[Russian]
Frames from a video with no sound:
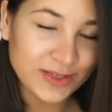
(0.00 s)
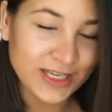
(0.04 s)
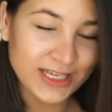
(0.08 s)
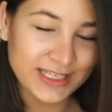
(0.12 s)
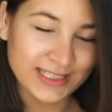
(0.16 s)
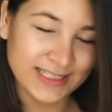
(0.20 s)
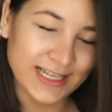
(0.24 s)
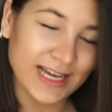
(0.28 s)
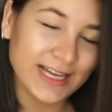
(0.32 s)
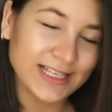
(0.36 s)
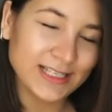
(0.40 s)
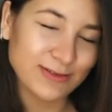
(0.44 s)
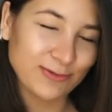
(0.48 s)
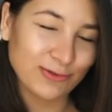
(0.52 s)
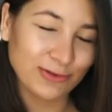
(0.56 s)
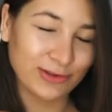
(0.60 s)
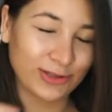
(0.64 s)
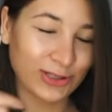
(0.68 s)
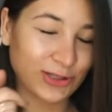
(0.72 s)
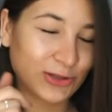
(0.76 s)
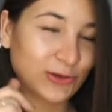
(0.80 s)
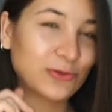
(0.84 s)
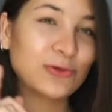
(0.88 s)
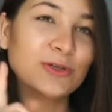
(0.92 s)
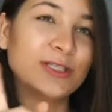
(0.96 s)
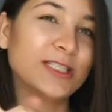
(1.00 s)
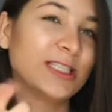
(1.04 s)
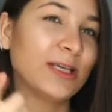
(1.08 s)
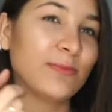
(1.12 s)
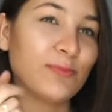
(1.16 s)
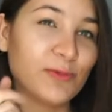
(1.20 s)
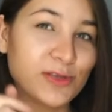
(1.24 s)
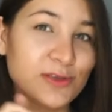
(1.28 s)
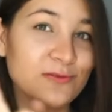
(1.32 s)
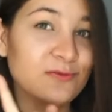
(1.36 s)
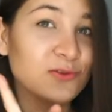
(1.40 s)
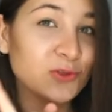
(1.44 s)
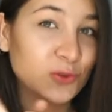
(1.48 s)
я, знаете, вот до такой
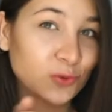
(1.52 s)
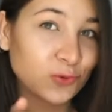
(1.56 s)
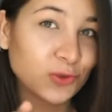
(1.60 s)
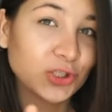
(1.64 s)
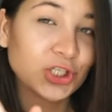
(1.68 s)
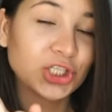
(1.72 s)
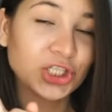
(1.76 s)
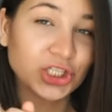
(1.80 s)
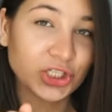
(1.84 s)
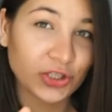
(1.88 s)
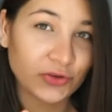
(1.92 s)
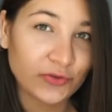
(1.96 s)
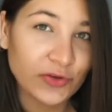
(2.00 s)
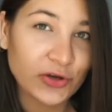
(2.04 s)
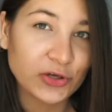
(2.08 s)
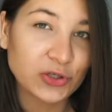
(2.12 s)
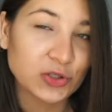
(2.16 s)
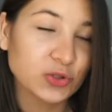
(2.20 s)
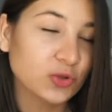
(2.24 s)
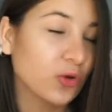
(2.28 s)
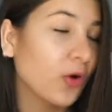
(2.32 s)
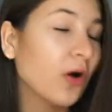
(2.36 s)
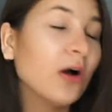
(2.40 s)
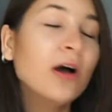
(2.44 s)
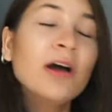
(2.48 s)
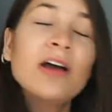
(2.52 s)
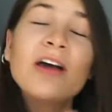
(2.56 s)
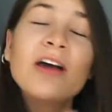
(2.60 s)
степени везучий человек, что